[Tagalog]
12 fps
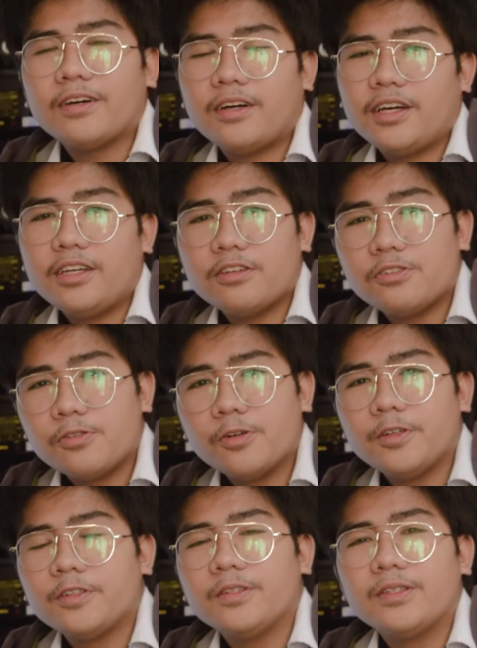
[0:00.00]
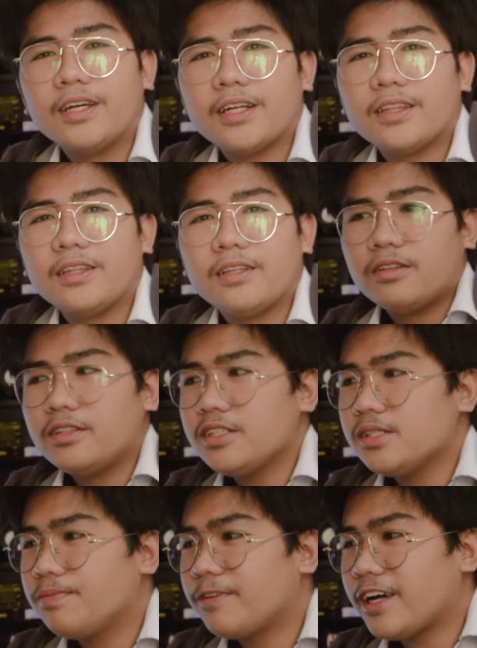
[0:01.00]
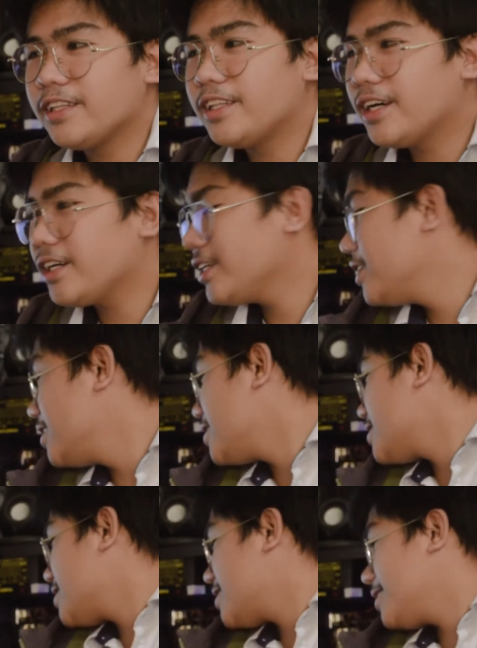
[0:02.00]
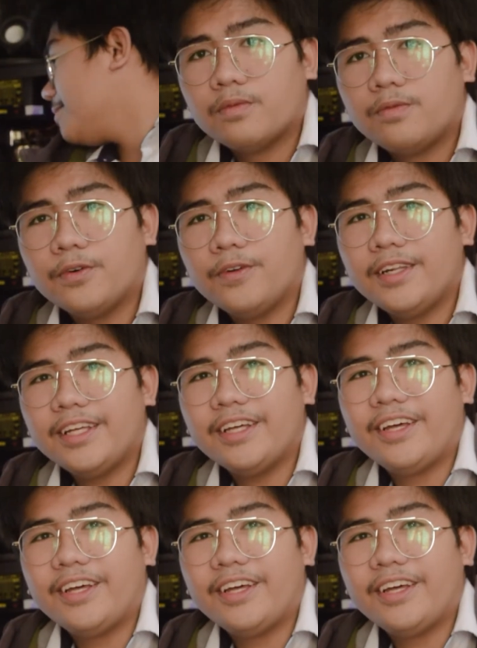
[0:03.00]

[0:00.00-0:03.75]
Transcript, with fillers: I assure you that this product is fully